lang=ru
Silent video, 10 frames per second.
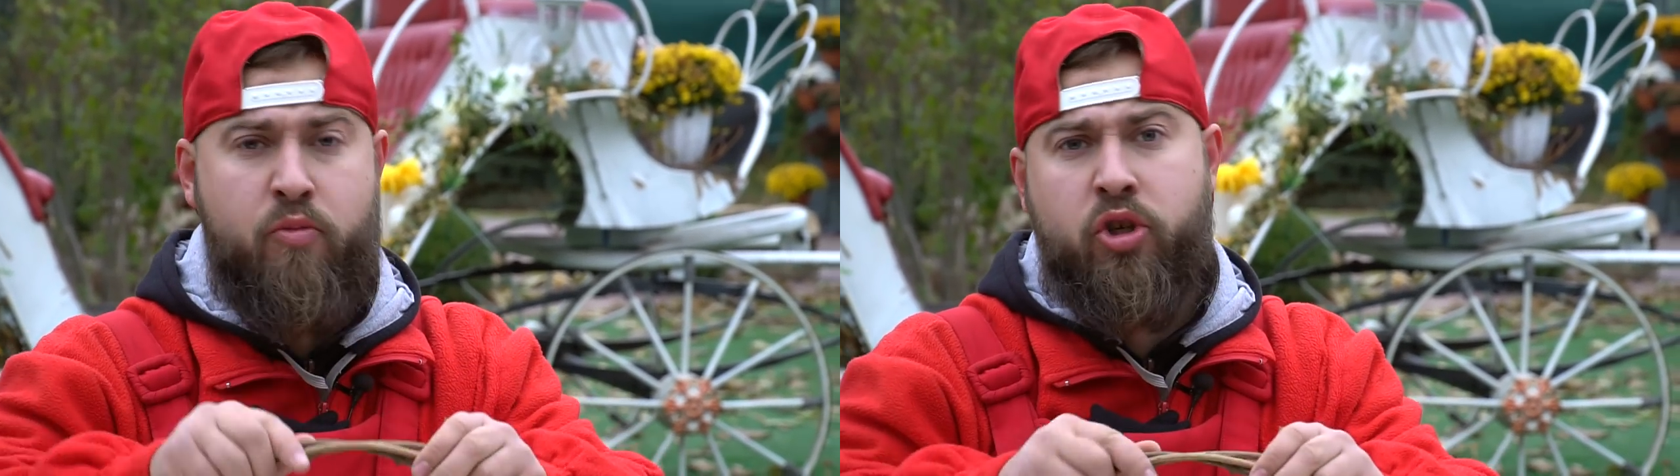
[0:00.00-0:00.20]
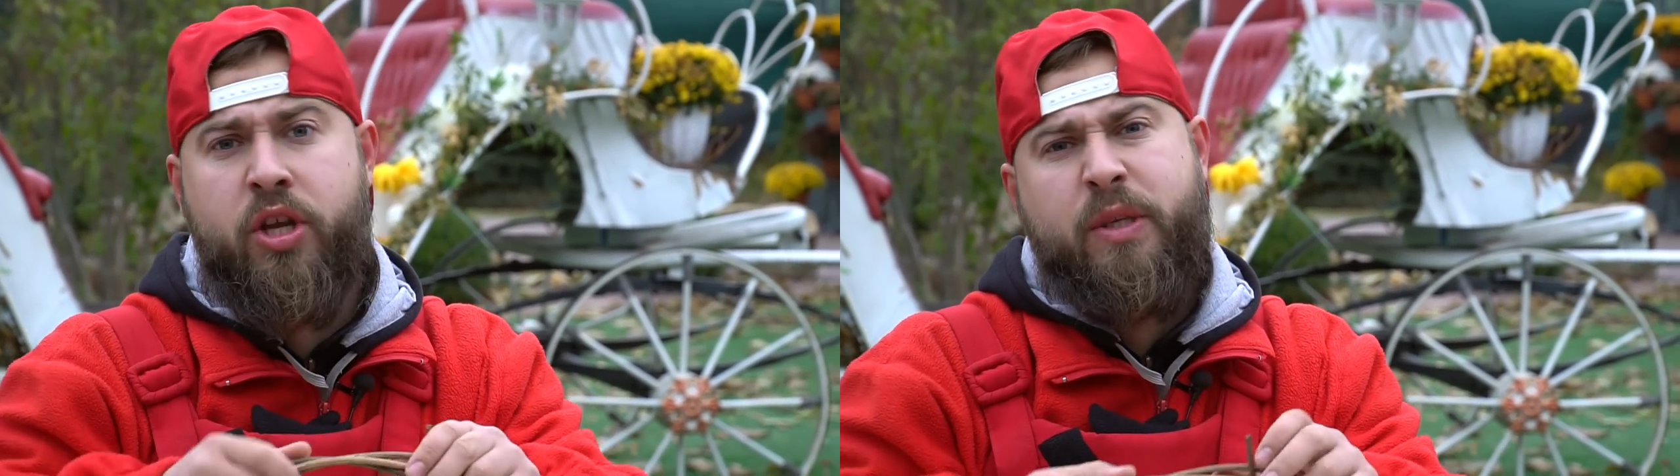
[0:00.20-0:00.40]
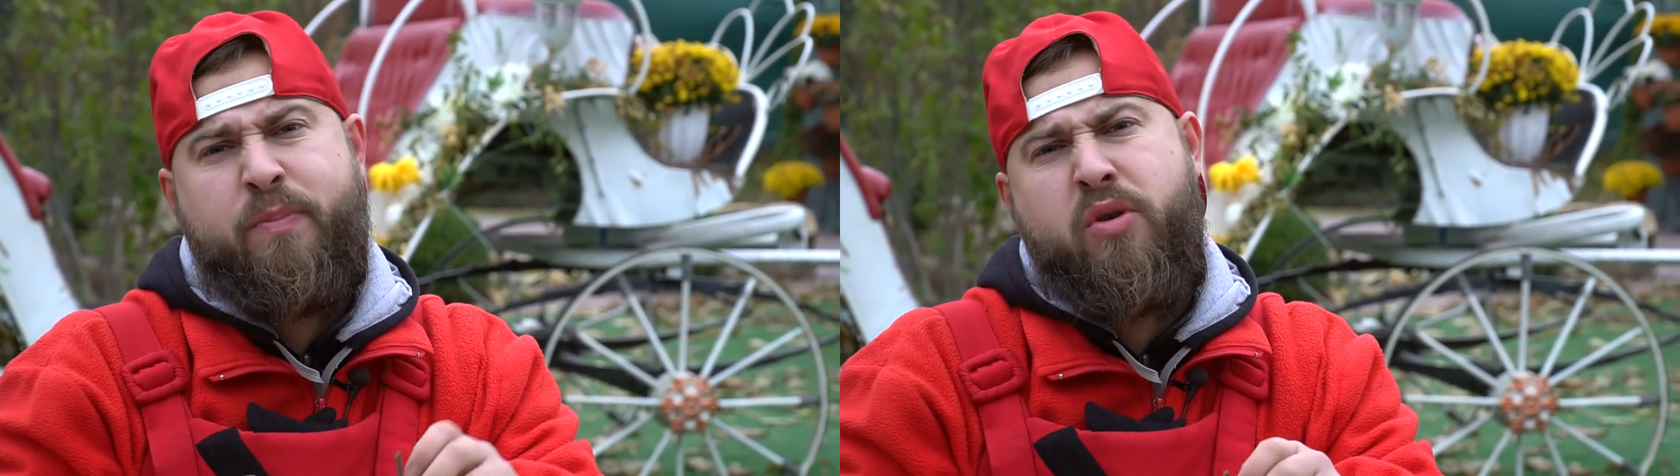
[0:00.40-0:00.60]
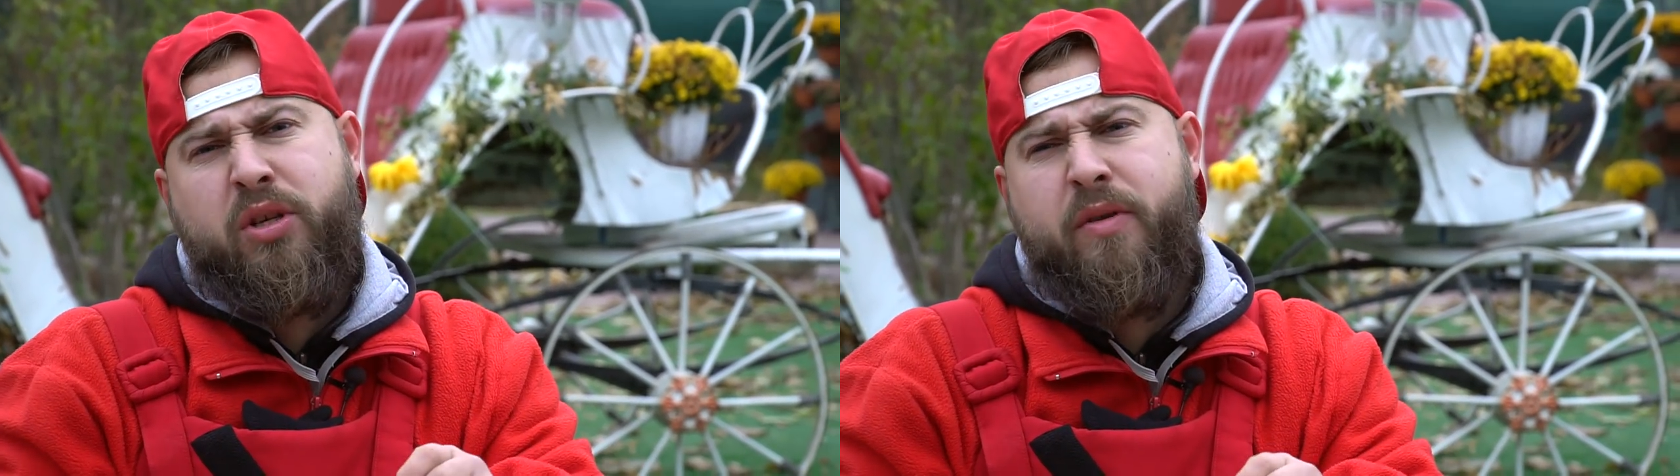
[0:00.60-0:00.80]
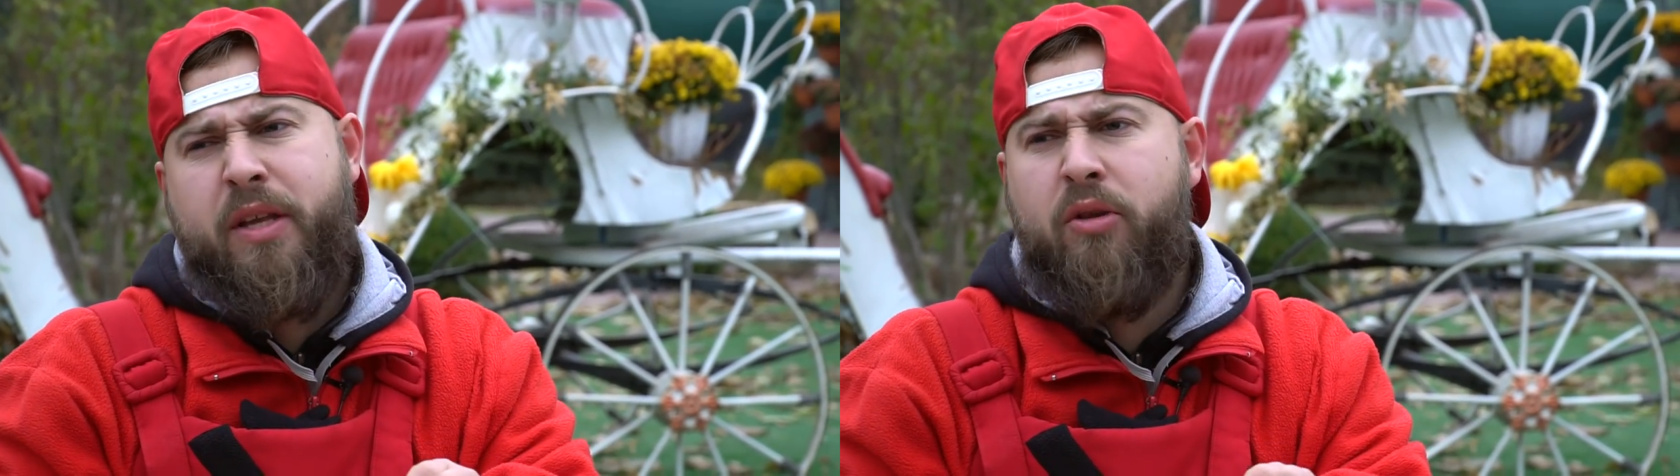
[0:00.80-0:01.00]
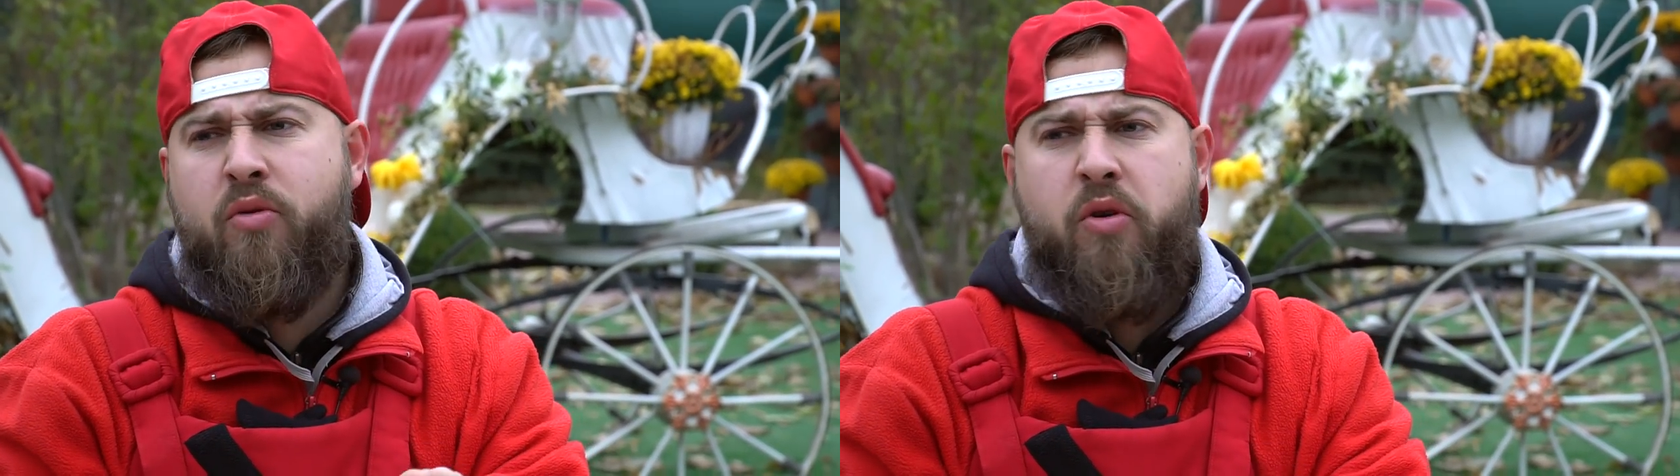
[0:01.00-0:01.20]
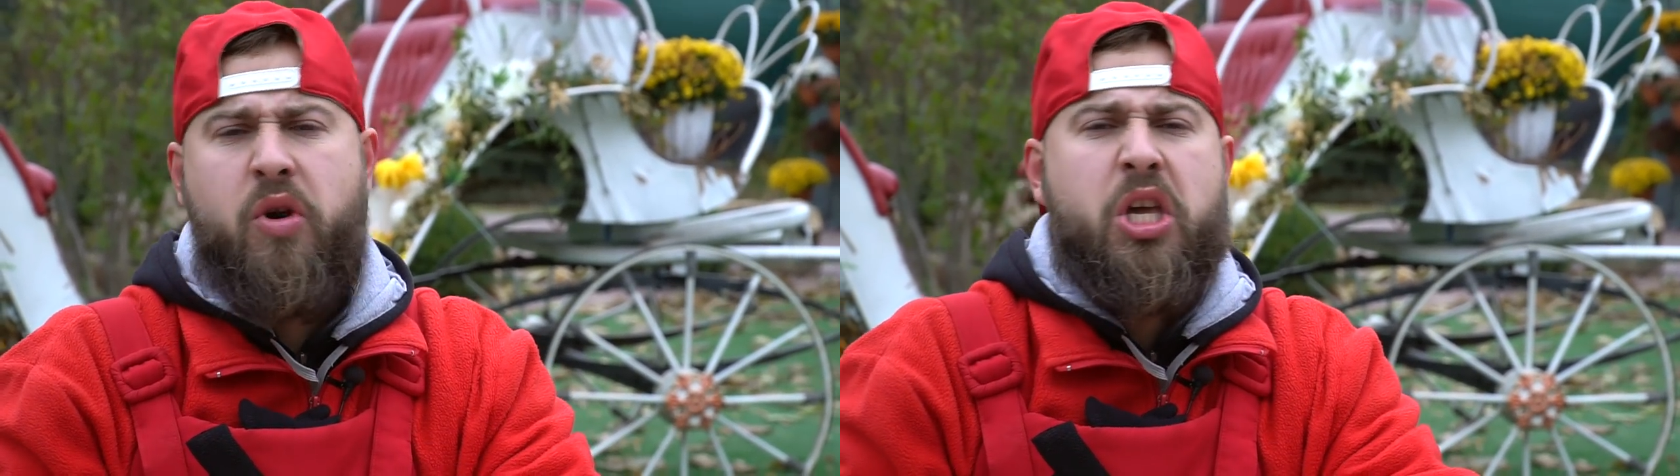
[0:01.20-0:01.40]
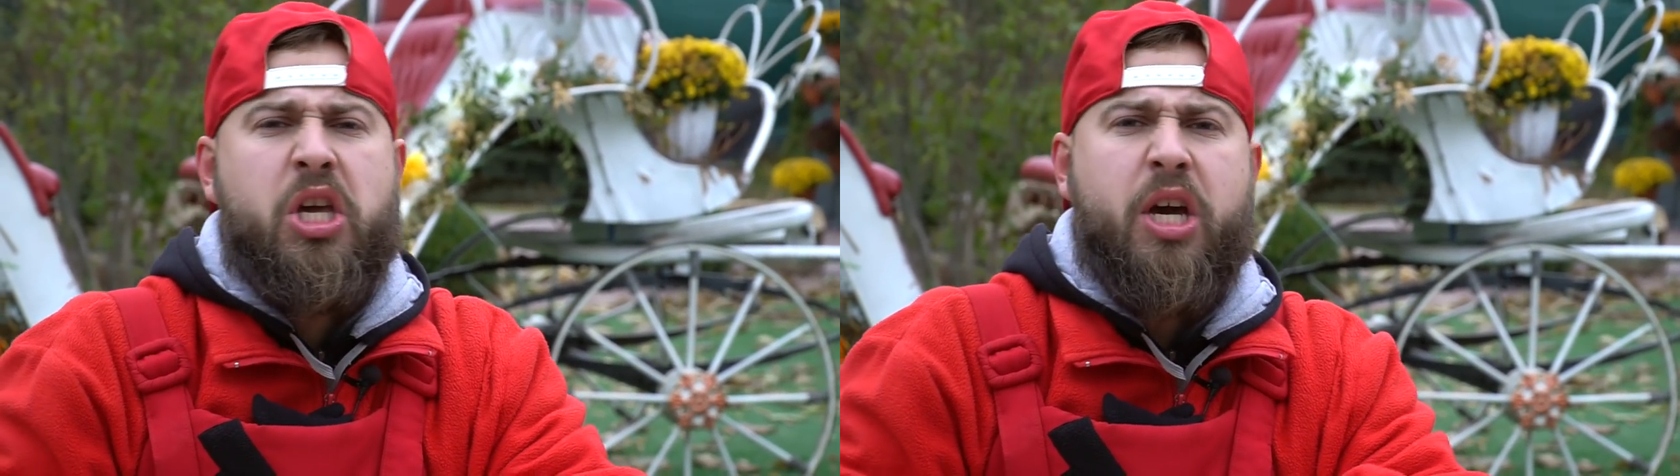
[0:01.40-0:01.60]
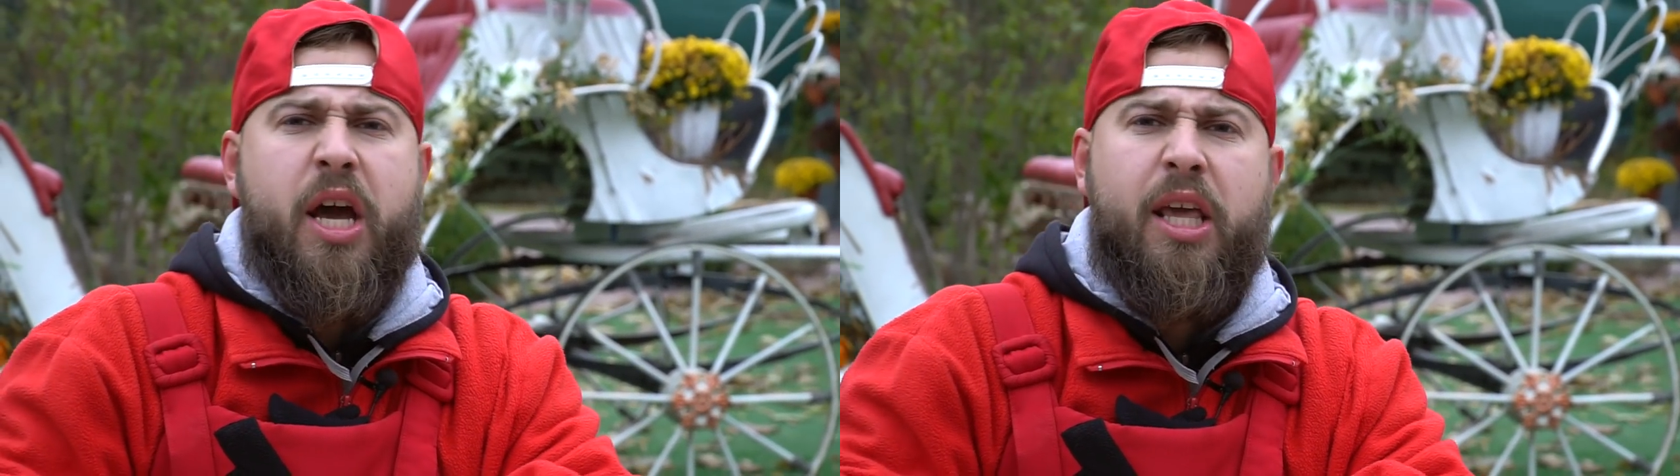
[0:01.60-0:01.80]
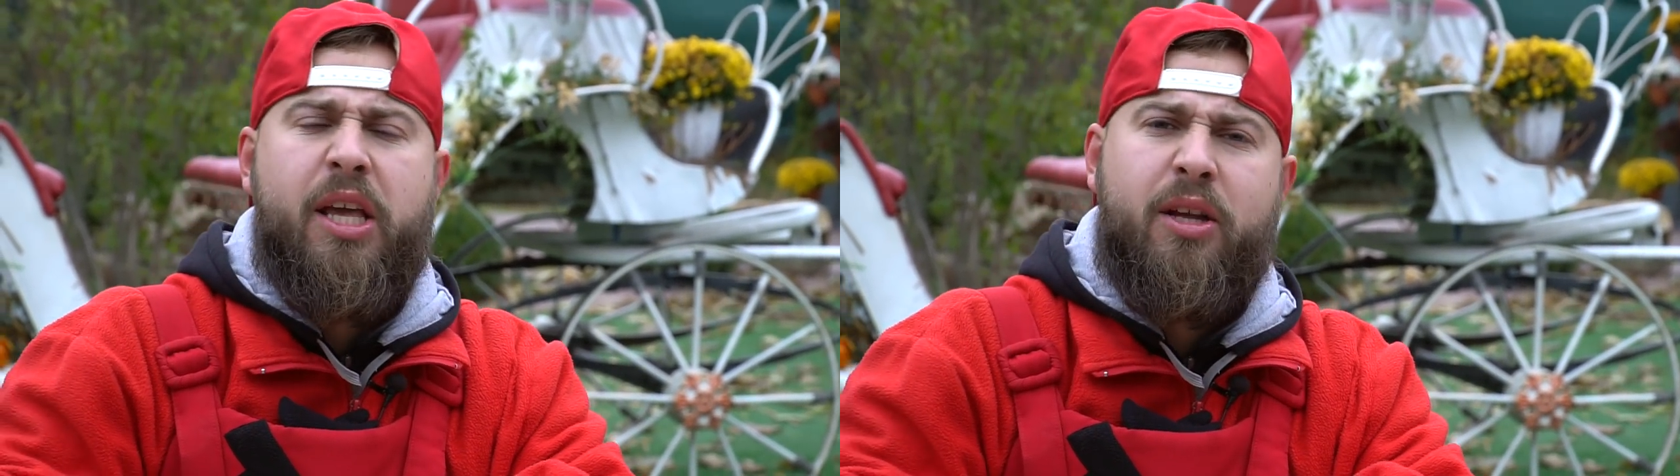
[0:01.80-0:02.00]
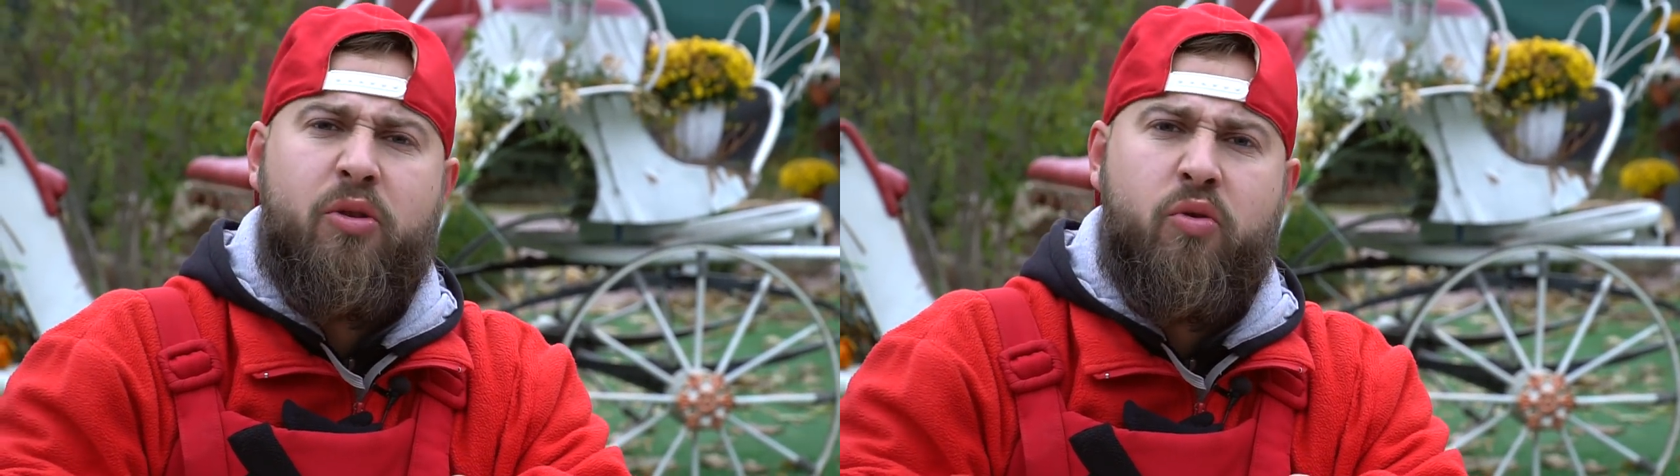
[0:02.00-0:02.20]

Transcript: Можно использовать, я думаю, и какие-то